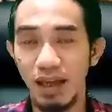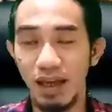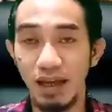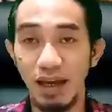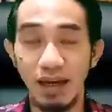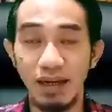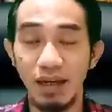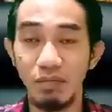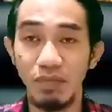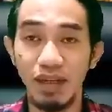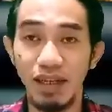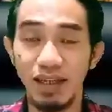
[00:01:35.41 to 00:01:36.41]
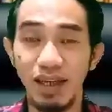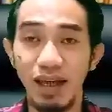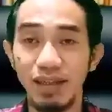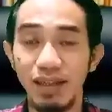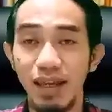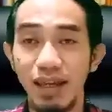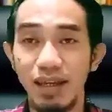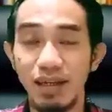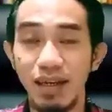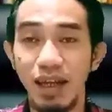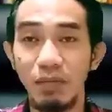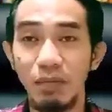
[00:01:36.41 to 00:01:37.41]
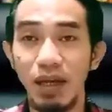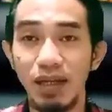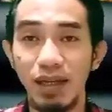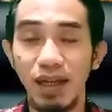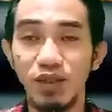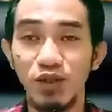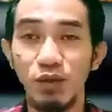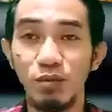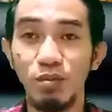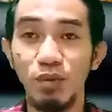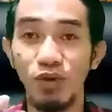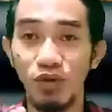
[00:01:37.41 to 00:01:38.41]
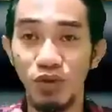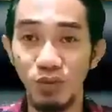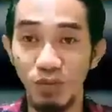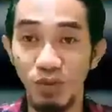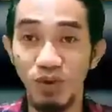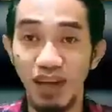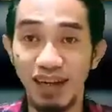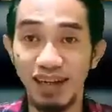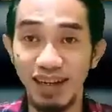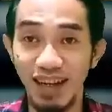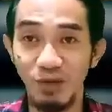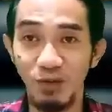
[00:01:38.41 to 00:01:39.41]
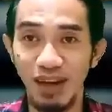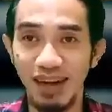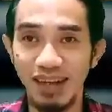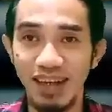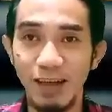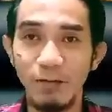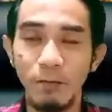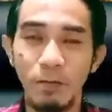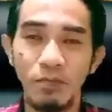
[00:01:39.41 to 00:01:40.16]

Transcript: Ya karena menikahnya tidak pakai sombong-sombongan di awal ya.